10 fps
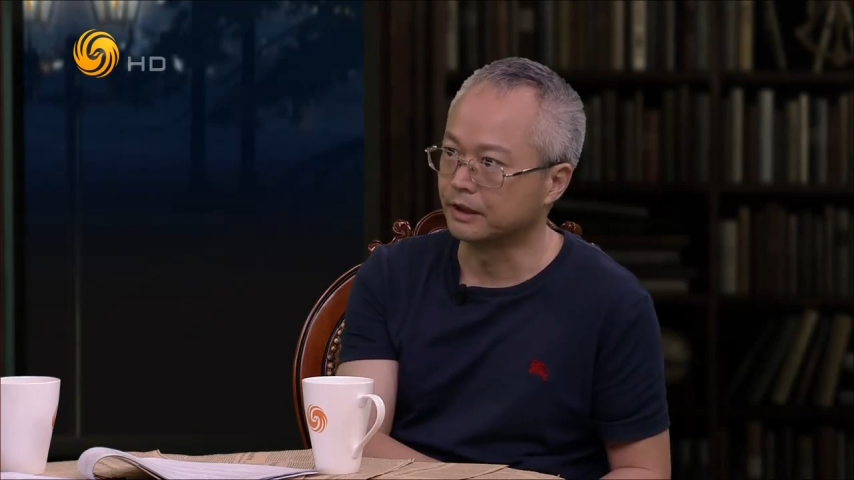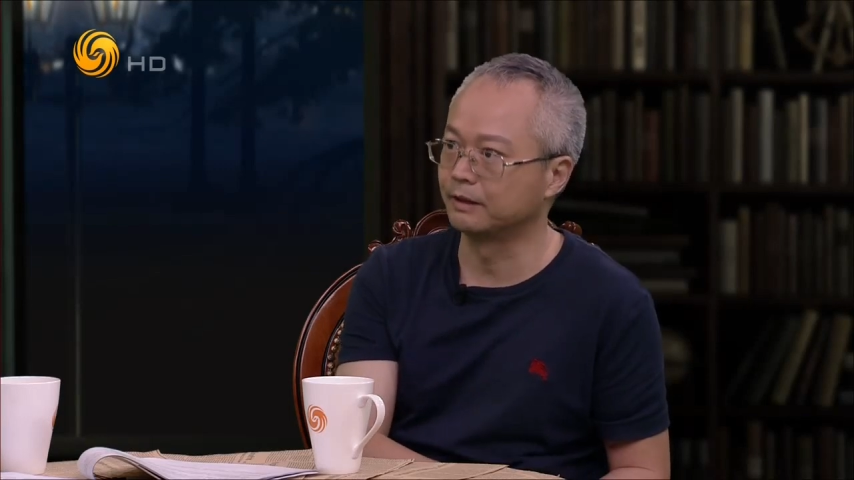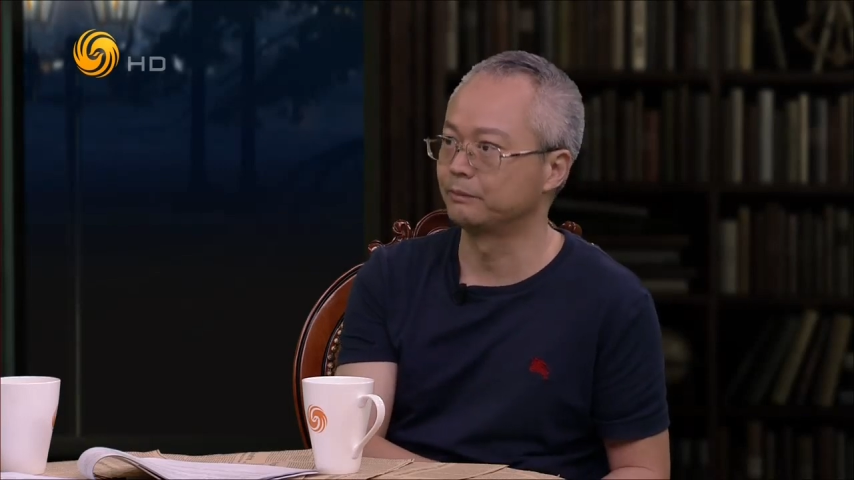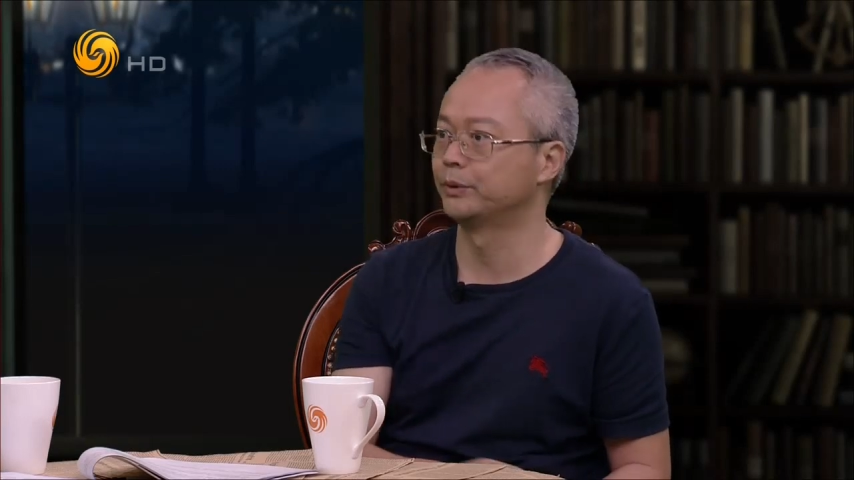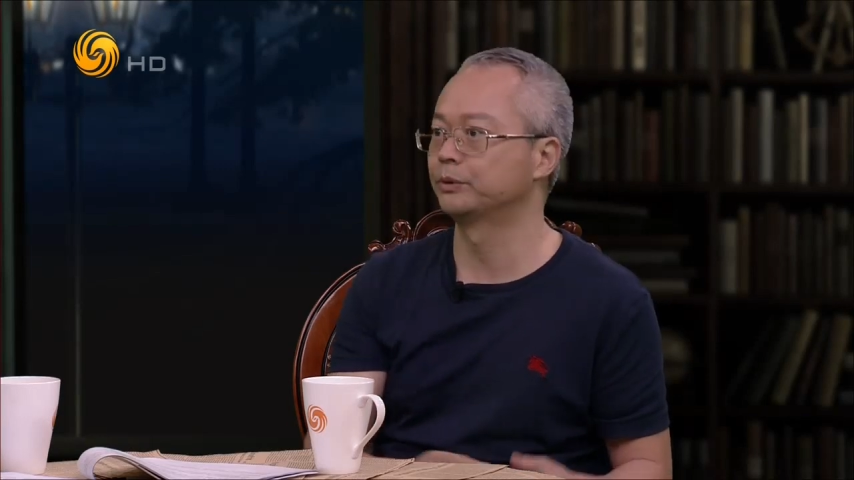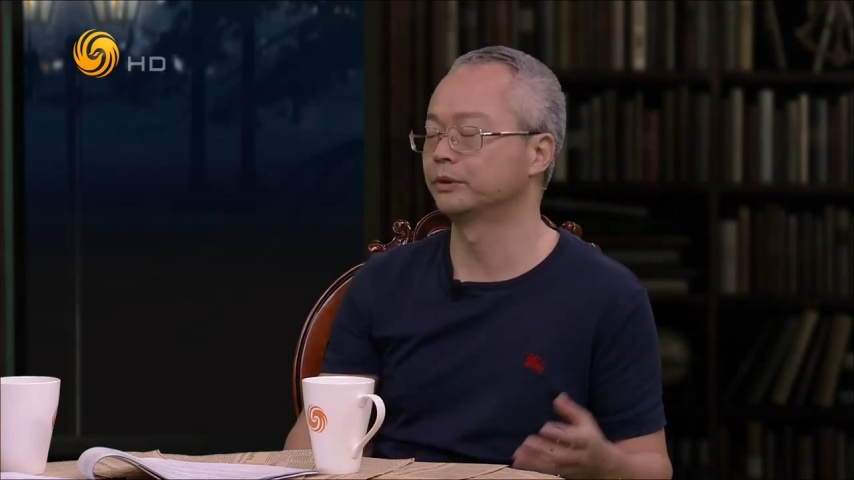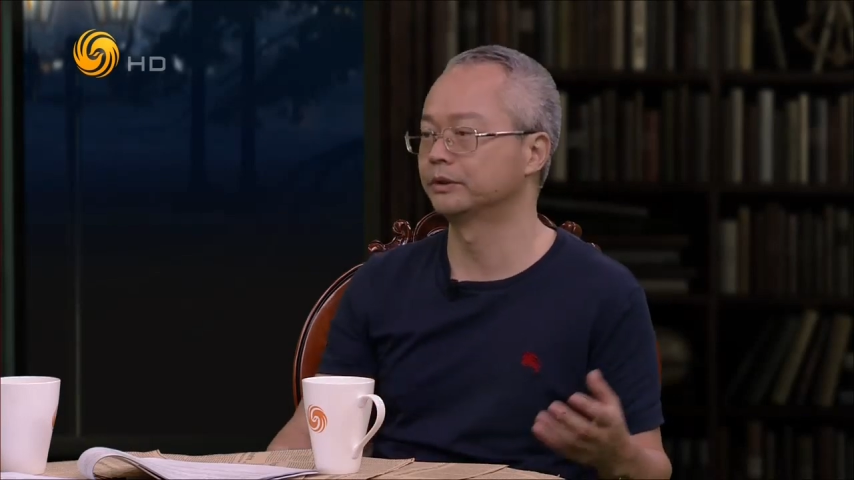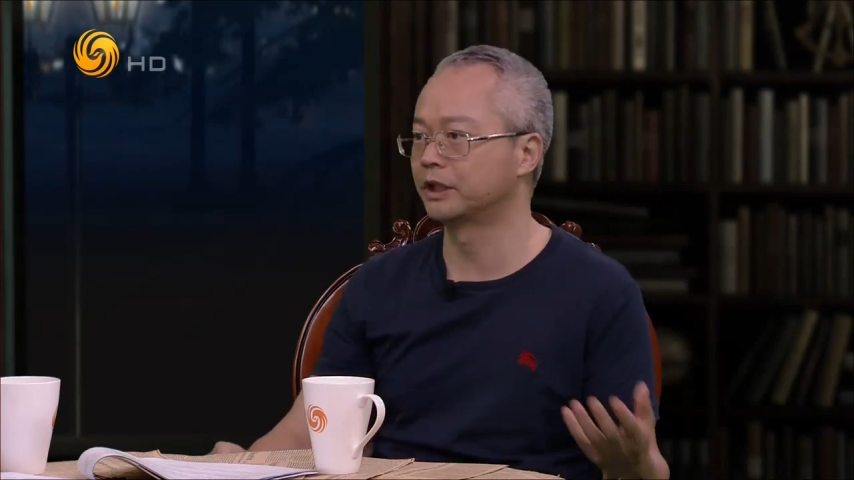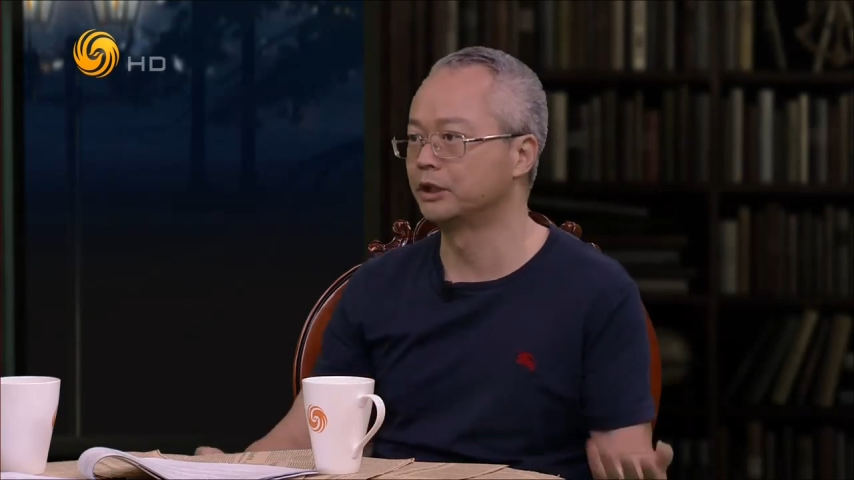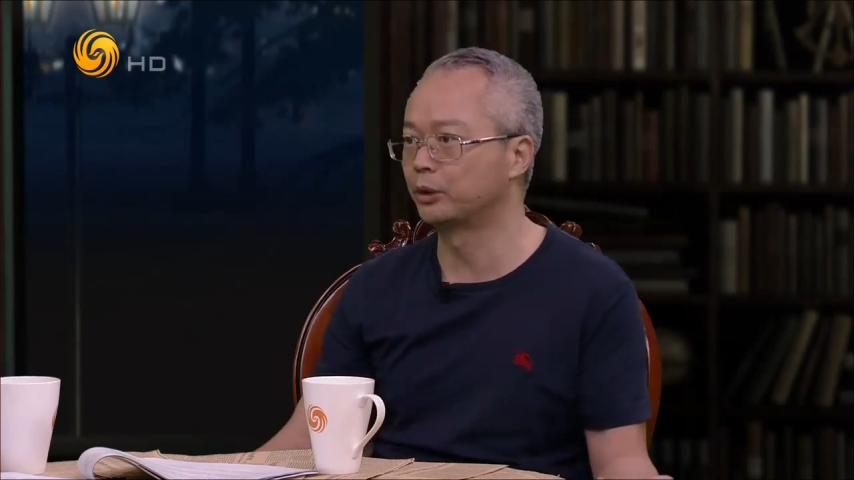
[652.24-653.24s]
啊，比如
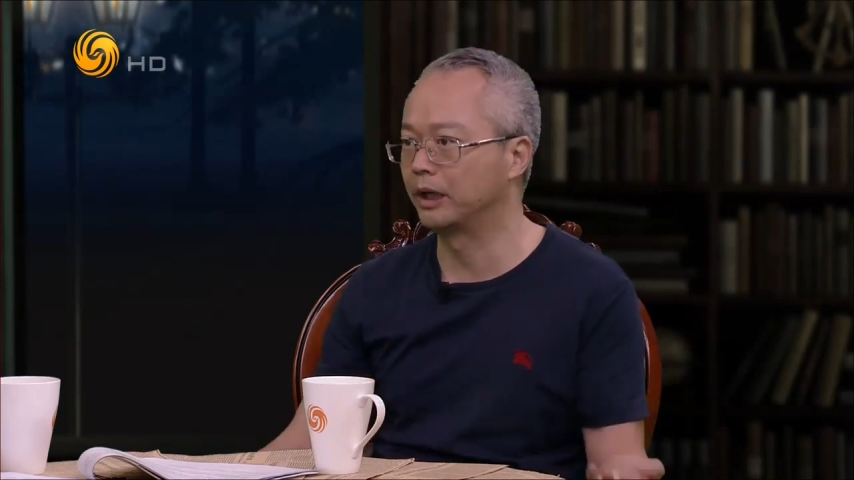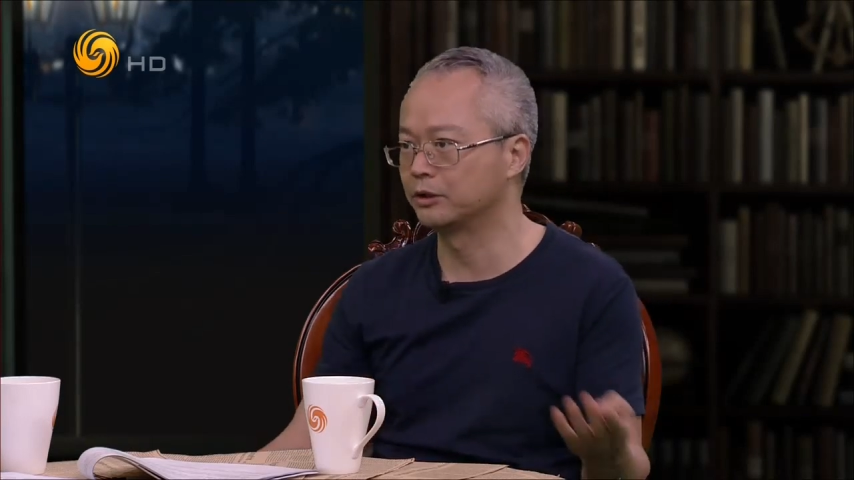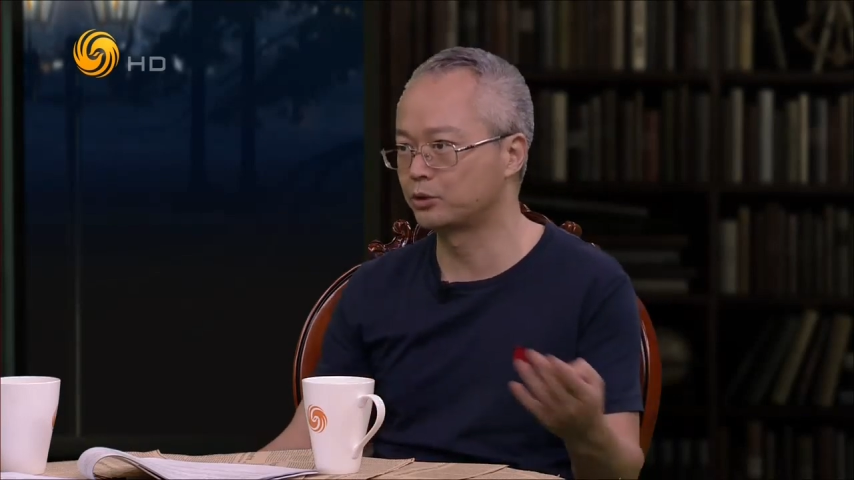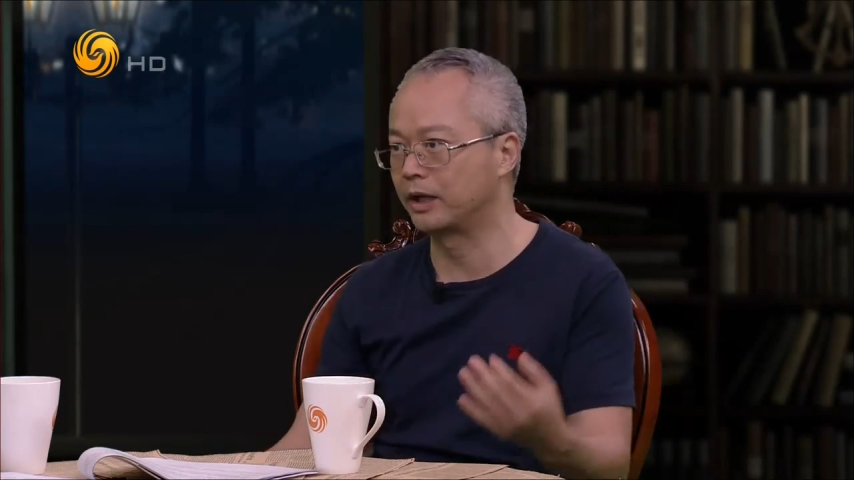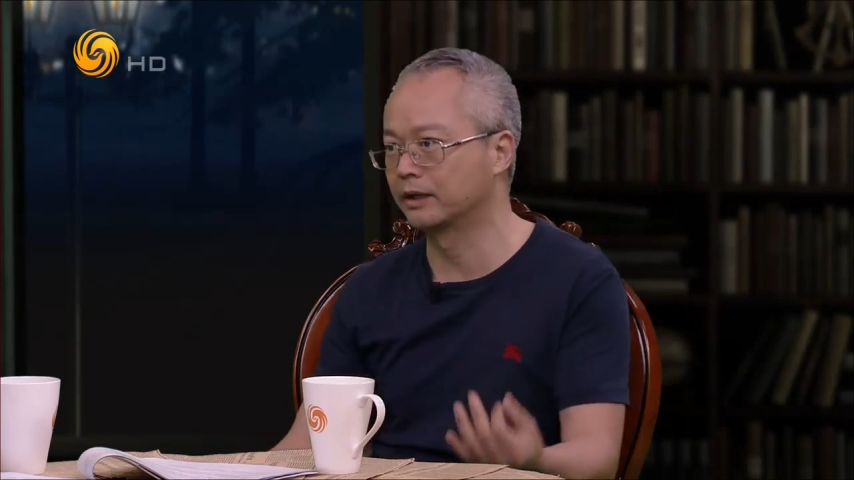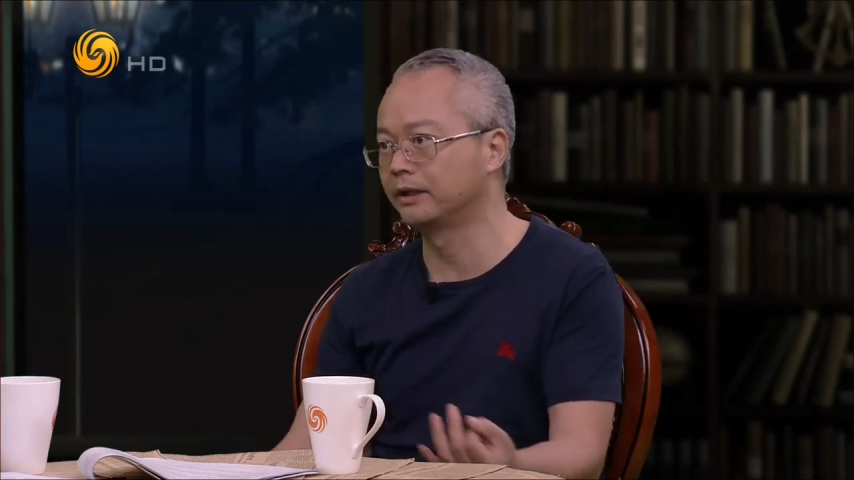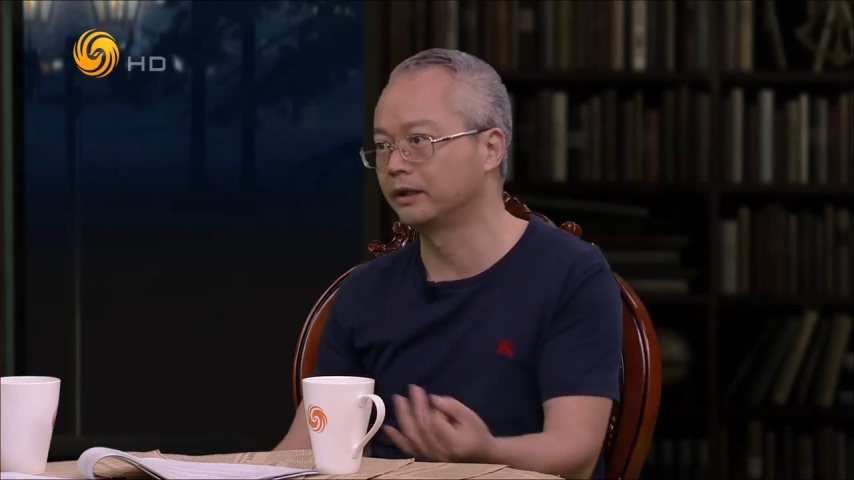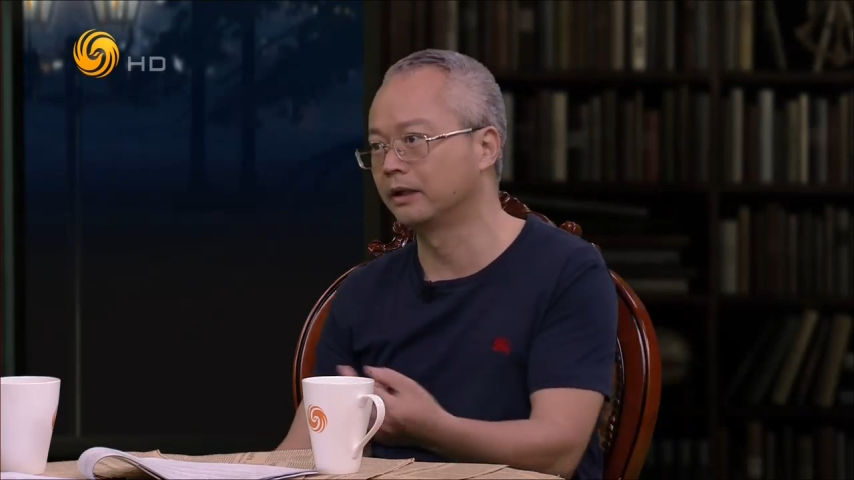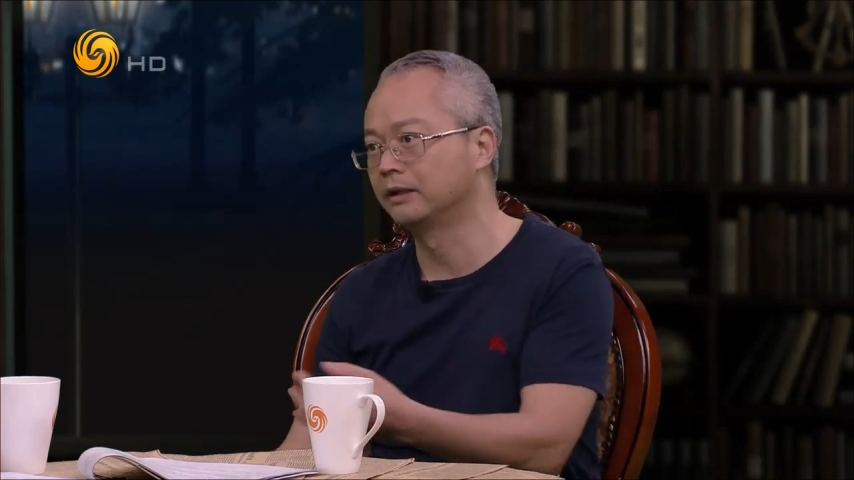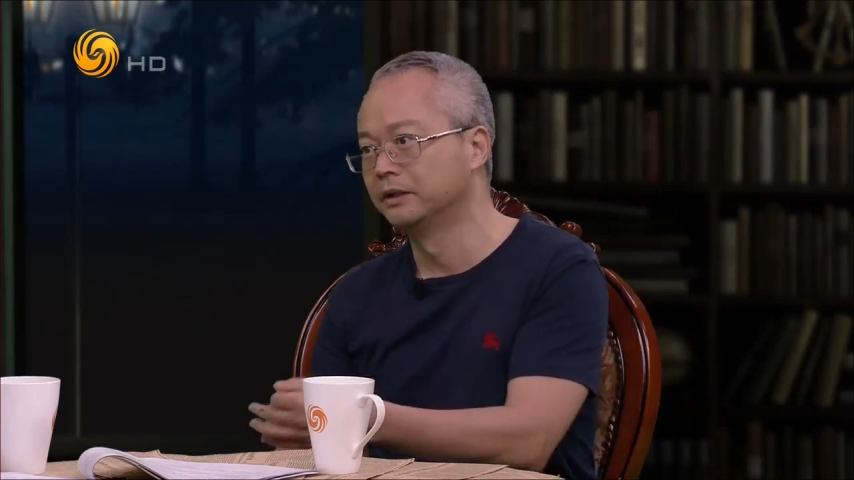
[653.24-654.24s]
说陈抟传给
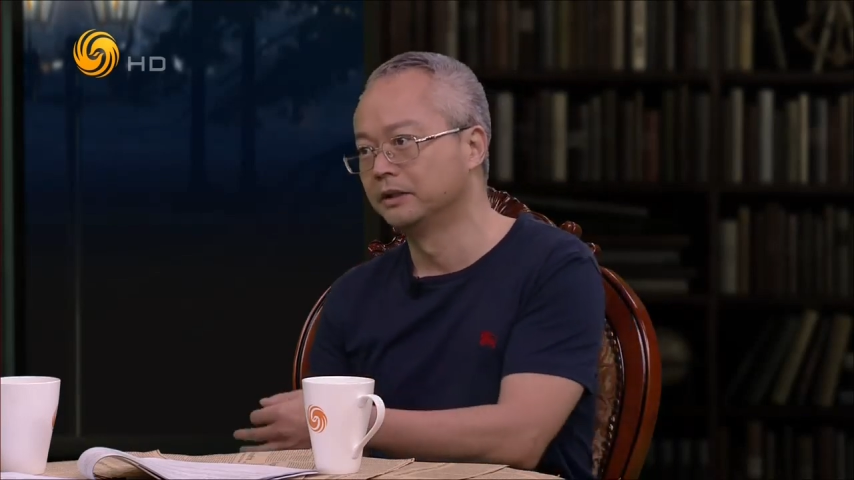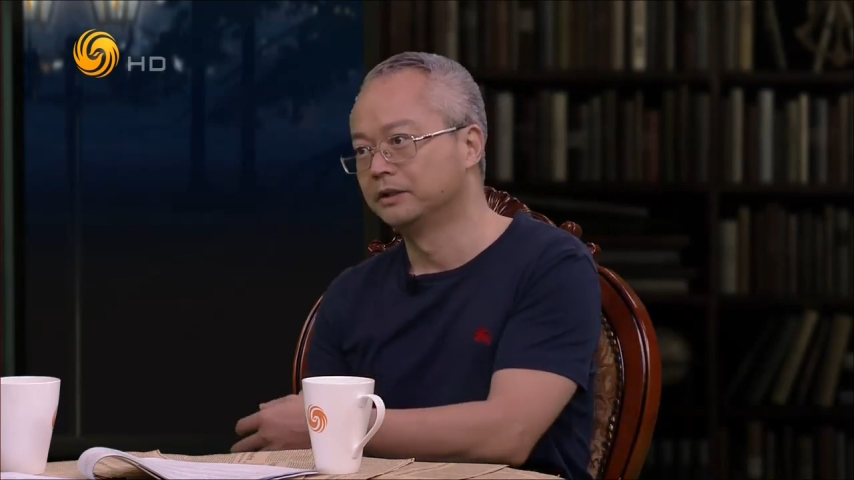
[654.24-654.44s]
了